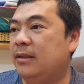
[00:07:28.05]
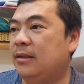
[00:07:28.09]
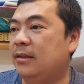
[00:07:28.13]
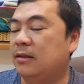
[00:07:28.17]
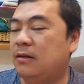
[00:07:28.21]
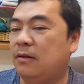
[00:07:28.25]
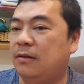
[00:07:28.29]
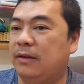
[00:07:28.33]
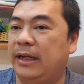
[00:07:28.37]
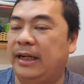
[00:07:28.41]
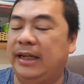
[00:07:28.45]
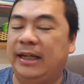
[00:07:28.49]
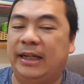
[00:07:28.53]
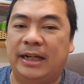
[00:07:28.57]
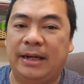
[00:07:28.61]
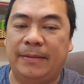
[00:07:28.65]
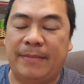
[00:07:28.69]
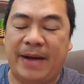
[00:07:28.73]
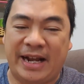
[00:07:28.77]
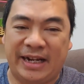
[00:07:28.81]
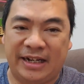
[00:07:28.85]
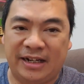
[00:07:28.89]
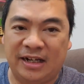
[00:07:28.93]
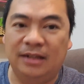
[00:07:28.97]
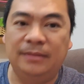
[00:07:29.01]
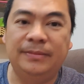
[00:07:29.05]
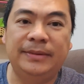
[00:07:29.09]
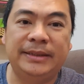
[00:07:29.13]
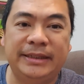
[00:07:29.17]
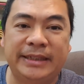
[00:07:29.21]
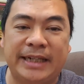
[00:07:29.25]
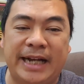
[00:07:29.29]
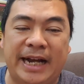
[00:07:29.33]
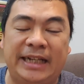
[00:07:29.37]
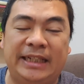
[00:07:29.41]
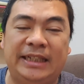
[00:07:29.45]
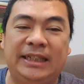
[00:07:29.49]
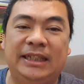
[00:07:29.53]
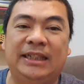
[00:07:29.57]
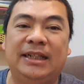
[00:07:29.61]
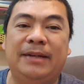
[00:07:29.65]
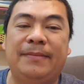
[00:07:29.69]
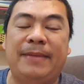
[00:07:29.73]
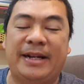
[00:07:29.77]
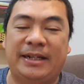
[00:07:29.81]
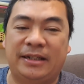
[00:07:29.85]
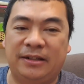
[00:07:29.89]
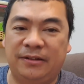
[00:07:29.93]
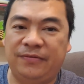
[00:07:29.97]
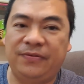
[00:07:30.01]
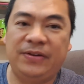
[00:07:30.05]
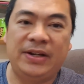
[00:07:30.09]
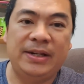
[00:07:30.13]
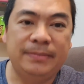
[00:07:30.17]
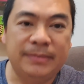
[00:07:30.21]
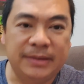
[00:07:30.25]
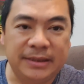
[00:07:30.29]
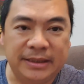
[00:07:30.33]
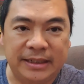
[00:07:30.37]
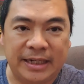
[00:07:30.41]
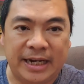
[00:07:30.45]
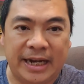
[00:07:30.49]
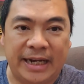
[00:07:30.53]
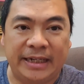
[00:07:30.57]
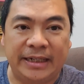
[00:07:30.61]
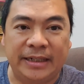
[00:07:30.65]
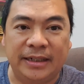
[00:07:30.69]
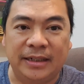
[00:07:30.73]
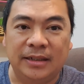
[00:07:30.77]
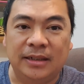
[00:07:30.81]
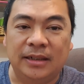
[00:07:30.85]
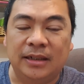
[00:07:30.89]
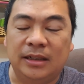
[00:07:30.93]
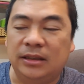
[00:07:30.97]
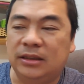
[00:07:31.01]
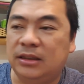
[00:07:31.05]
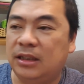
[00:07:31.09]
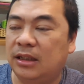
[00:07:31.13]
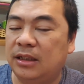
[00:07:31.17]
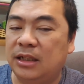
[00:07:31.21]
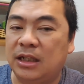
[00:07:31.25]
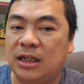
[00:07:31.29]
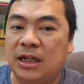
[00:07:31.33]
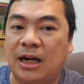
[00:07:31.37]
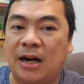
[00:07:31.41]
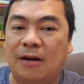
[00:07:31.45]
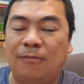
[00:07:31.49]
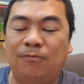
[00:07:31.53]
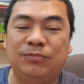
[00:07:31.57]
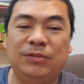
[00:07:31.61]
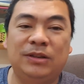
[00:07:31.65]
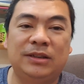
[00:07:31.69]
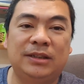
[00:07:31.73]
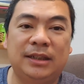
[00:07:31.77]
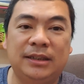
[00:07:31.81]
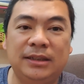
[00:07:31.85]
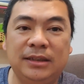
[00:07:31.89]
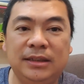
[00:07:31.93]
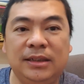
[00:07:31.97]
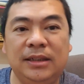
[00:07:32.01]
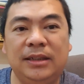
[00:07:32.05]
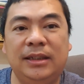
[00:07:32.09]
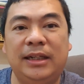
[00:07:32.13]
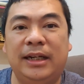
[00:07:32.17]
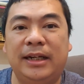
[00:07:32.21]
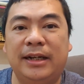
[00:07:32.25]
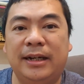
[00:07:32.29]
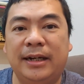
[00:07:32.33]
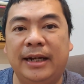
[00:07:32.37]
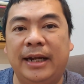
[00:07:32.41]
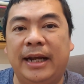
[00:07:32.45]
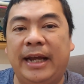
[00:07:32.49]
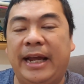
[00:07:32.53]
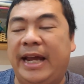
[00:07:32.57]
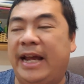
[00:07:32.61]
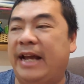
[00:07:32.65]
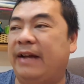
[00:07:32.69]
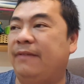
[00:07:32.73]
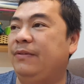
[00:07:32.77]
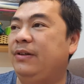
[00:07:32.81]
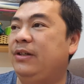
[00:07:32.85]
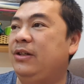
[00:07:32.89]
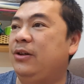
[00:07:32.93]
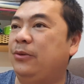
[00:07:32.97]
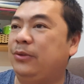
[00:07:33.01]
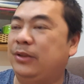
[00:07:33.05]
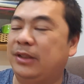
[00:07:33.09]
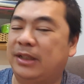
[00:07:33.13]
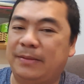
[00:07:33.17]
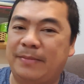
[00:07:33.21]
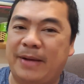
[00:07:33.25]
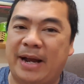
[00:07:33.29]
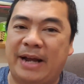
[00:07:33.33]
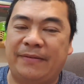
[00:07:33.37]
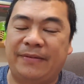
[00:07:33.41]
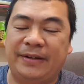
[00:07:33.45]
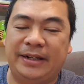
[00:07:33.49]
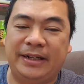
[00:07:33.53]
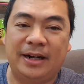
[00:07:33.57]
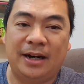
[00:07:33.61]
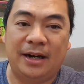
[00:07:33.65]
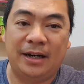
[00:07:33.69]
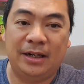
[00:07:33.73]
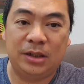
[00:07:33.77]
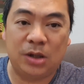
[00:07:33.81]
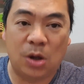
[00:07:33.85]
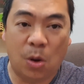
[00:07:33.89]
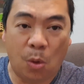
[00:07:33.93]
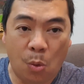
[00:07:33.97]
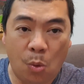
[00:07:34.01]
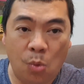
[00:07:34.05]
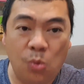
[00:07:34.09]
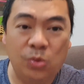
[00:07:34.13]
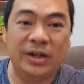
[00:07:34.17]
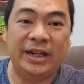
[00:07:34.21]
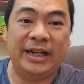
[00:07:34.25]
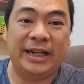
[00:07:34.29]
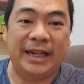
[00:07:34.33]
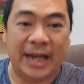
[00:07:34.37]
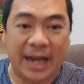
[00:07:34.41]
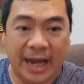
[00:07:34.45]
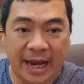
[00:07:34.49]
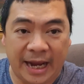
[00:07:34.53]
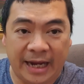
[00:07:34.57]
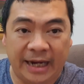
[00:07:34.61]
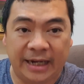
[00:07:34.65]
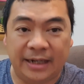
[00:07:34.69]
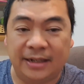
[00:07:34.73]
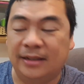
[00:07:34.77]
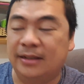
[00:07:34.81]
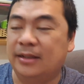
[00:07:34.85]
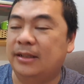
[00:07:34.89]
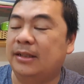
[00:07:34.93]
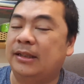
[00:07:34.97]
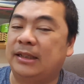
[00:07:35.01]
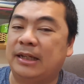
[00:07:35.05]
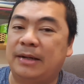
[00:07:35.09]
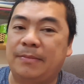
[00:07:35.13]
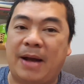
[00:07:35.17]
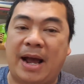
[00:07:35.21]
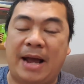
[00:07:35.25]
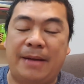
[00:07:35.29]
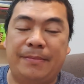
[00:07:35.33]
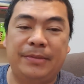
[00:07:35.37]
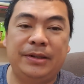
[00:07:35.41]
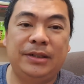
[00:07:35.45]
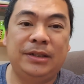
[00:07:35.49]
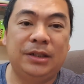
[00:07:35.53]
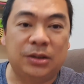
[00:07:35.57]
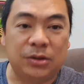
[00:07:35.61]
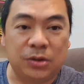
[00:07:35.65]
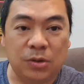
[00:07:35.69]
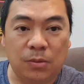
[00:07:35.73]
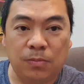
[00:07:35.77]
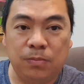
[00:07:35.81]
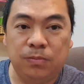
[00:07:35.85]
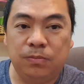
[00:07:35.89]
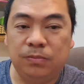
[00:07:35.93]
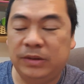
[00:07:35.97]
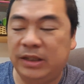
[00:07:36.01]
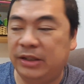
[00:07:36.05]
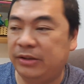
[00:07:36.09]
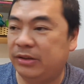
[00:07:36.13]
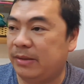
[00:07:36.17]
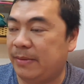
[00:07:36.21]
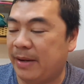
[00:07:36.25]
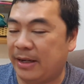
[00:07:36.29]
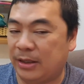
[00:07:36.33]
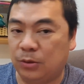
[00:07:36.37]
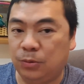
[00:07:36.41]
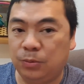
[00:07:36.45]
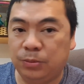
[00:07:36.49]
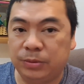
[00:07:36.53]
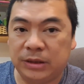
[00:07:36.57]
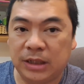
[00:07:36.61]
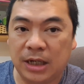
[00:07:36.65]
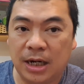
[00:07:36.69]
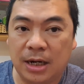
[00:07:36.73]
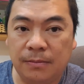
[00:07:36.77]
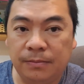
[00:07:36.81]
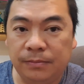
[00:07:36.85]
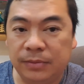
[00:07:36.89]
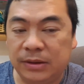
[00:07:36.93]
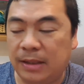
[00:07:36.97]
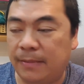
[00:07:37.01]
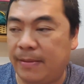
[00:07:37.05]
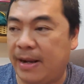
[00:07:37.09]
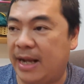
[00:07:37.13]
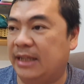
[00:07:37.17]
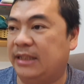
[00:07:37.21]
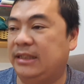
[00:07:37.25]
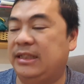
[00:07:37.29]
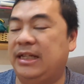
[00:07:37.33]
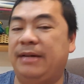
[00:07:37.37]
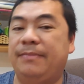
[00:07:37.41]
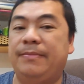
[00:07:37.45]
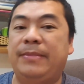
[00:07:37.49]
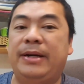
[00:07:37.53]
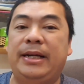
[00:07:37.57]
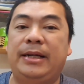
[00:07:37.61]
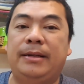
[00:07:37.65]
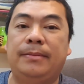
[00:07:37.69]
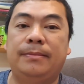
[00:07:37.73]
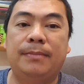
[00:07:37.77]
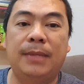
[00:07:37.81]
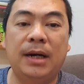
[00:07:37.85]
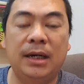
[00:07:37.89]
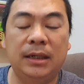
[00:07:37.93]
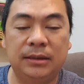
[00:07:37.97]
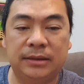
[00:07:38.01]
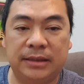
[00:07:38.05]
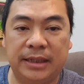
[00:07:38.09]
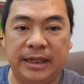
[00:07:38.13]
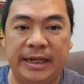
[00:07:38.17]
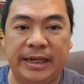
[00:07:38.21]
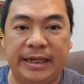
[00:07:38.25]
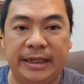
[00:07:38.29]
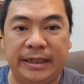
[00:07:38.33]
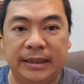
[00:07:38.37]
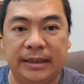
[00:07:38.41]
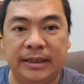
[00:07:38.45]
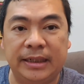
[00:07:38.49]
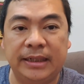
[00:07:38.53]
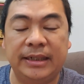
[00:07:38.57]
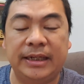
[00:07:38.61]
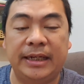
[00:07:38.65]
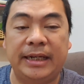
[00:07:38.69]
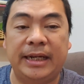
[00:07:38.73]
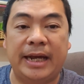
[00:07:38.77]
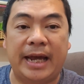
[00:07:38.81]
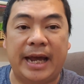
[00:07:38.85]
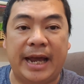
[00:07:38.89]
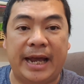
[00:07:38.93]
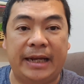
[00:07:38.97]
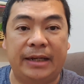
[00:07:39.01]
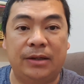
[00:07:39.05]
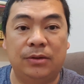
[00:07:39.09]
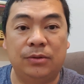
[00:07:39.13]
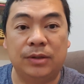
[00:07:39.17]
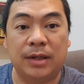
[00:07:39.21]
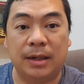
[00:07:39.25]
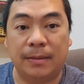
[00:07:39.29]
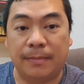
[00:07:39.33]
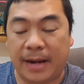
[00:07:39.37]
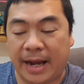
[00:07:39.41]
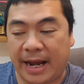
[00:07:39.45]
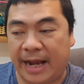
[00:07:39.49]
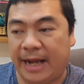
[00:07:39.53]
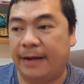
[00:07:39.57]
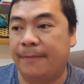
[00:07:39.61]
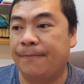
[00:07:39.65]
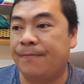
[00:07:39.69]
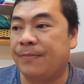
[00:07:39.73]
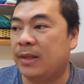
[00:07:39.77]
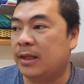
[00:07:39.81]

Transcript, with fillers: Có nghĩa là các bạn gửi mười ngày thì các bạn được phí mười ngày, chứ nó không có tính như là ngân hàng. Ví dụ như các bạn phải gửi đủ kỳ hạn các bạn mới được rút, nếu các bạn rút sớm các bạn sẽ bị mất tiền cái kỳ hạn của các bạn.